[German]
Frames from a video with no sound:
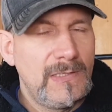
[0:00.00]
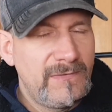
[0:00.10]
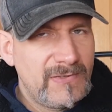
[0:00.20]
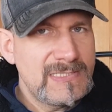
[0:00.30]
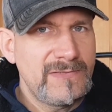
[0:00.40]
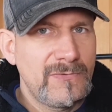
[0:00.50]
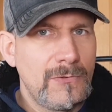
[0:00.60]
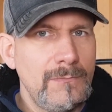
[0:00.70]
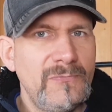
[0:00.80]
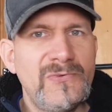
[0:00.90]
Ich weiß nicht
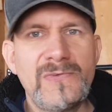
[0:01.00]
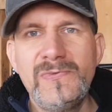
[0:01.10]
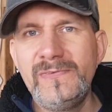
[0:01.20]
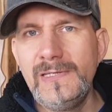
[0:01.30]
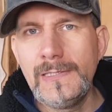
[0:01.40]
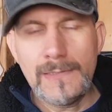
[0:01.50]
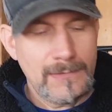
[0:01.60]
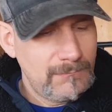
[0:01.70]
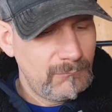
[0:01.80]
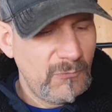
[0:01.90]
warum, vielleicht wisst ihr das.
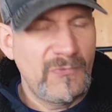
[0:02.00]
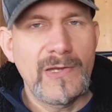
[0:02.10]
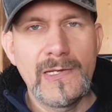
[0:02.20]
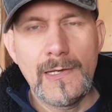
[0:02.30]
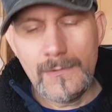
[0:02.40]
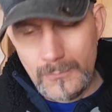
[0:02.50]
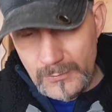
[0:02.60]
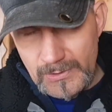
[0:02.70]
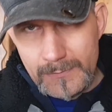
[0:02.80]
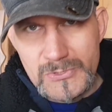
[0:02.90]
Und wenn ja,
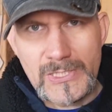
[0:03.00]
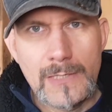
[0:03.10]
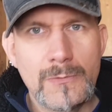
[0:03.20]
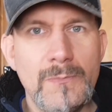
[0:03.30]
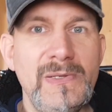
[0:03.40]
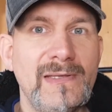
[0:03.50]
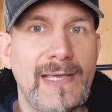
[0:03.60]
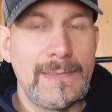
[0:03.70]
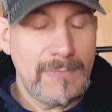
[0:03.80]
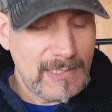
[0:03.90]
unten in der Beschreibung bitte
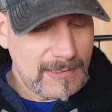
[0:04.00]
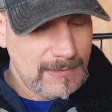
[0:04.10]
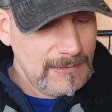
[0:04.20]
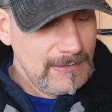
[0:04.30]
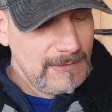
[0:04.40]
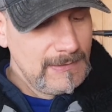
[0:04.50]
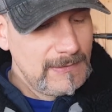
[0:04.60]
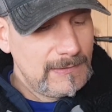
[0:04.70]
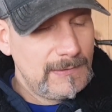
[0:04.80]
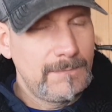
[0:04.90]
reinballern.
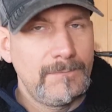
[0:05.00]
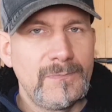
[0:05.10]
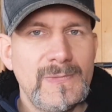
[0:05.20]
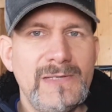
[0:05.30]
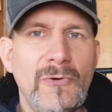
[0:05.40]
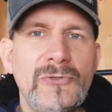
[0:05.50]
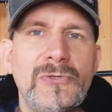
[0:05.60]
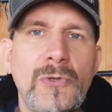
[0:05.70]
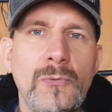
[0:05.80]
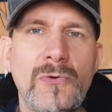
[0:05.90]
Ähm, wollte
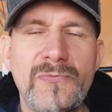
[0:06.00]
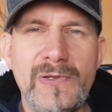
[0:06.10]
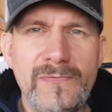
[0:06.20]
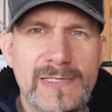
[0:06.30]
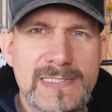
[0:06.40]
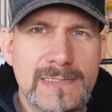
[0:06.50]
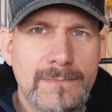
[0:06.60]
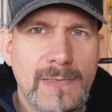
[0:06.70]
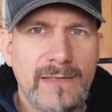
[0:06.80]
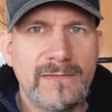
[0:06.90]
ich da nur darauf hinweisen.
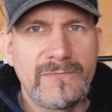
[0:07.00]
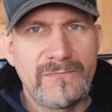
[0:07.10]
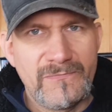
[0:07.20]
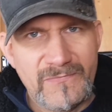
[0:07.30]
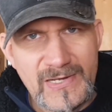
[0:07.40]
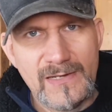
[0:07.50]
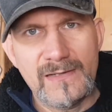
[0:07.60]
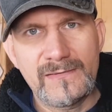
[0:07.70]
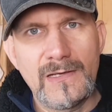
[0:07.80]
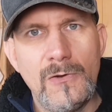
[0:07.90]
Also wenn er
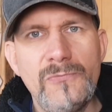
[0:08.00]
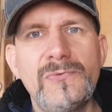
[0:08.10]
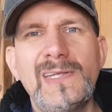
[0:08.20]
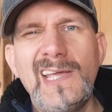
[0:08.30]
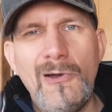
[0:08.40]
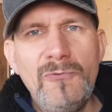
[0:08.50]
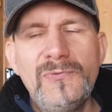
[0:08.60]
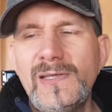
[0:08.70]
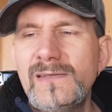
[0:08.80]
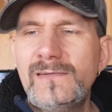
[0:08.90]
das kauft,
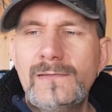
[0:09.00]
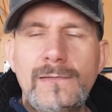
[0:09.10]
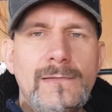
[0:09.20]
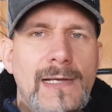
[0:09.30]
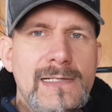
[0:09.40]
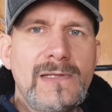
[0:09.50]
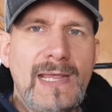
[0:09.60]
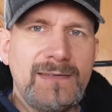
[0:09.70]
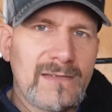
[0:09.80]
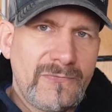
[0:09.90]
kauft das äh, halt
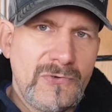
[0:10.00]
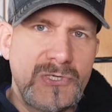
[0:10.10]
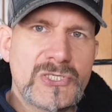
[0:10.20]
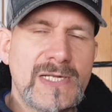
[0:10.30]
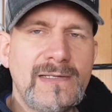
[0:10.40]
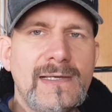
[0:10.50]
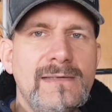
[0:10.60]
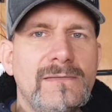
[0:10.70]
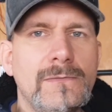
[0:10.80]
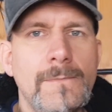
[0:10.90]
extra für die
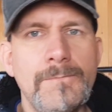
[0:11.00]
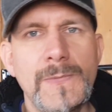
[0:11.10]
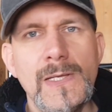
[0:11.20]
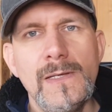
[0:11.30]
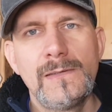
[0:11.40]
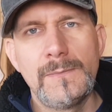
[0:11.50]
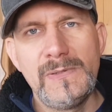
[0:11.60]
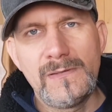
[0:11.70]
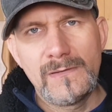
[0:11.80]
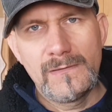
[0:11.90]
Standheizung,
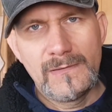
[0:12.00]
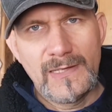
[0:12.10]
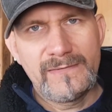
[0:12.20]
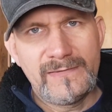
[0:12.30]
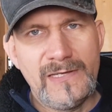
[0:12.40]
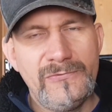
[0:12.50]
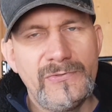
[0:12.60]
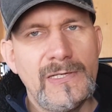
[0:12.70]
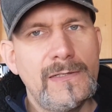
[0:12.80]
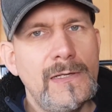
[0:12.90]
damit ihr da safe
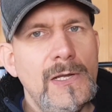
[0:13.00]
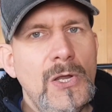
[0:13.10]
seid